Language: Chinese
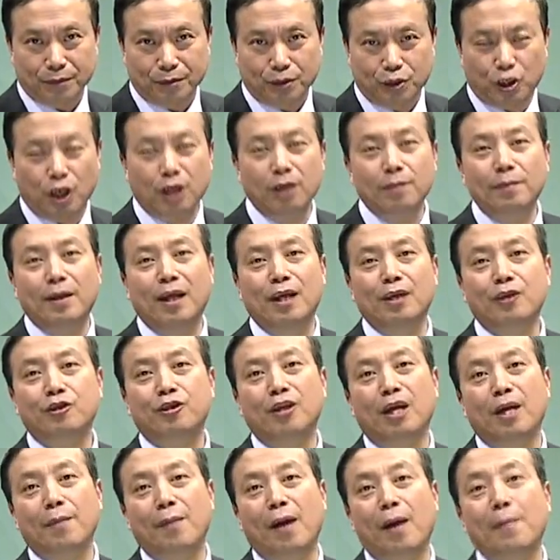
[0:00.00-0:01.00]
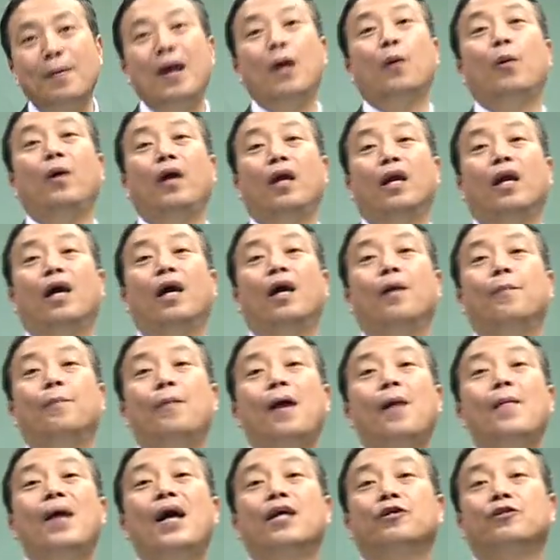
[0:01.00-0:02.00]
成本是一百，卖亏了，
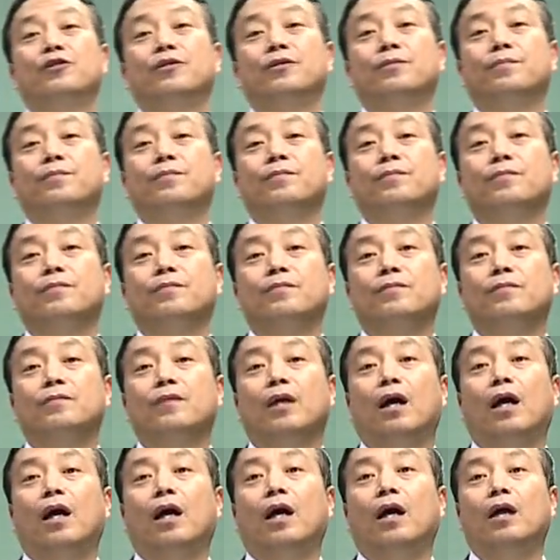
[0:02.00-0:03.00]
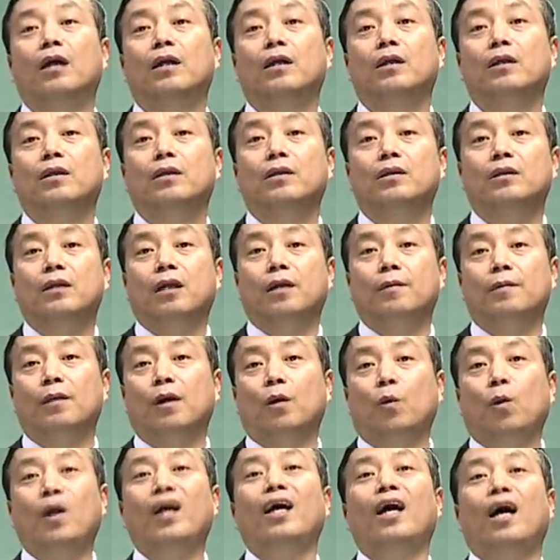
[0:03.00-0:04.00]
卖八十啊。那么
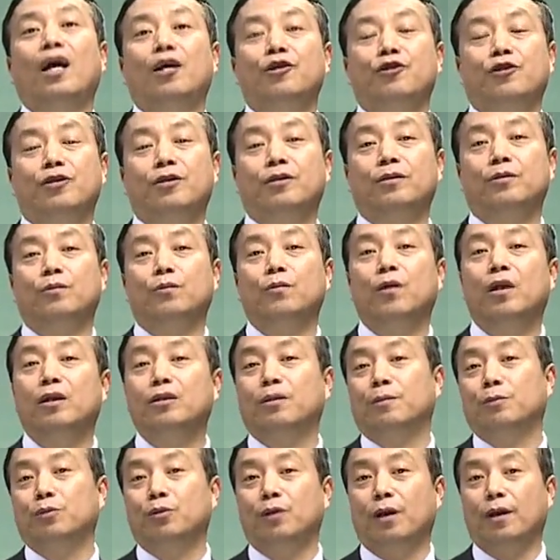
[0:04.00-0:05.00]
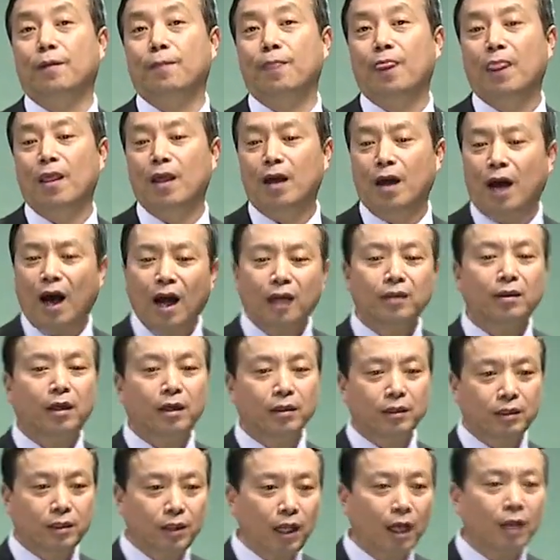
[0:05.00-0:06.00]
亏二十，我怎么处理？按照
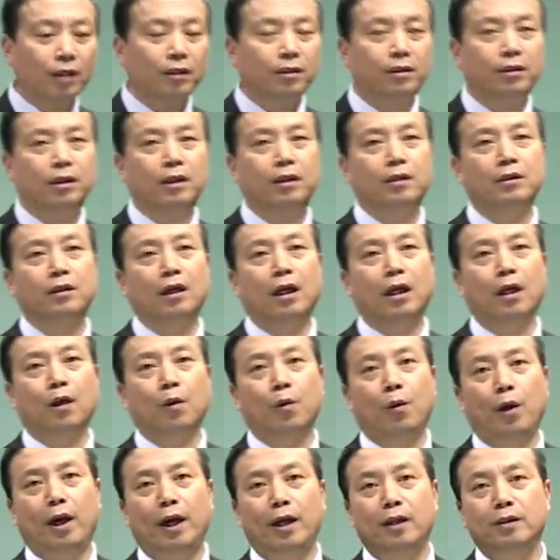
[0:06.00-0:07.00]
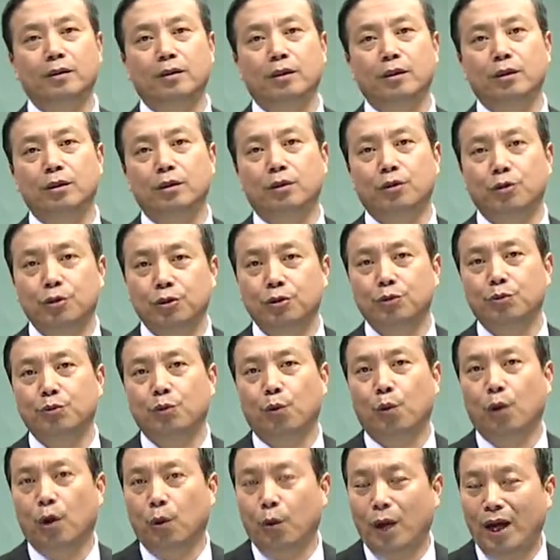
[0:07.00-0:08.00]
现行的会计制度
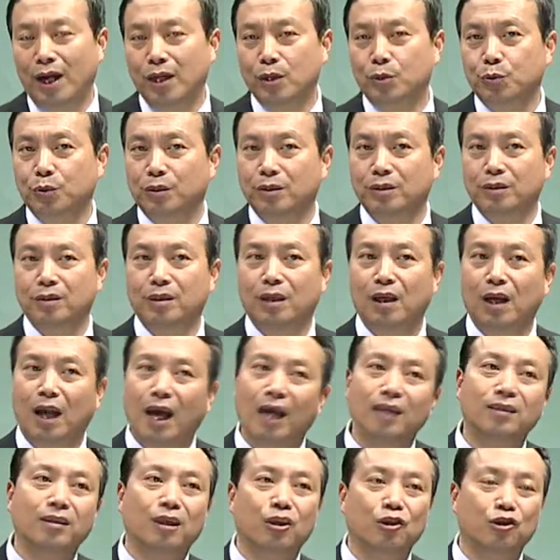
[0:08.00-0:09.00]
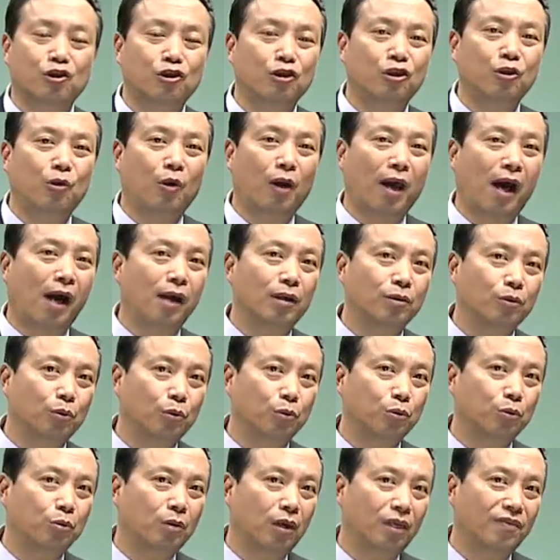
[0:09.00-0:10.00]
或会计准则来讲，实际有两种
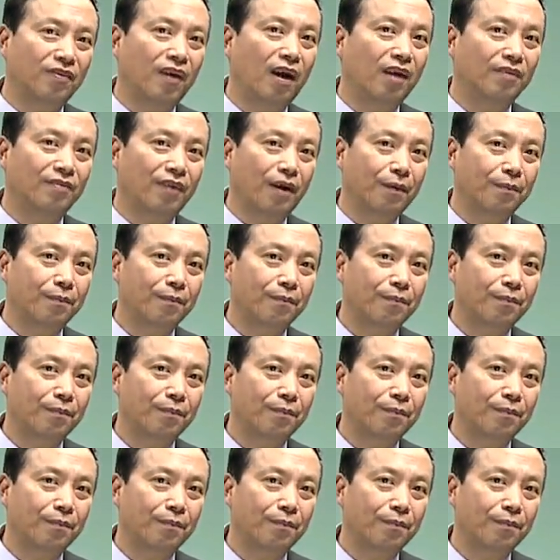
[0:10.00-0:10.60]
处理方法。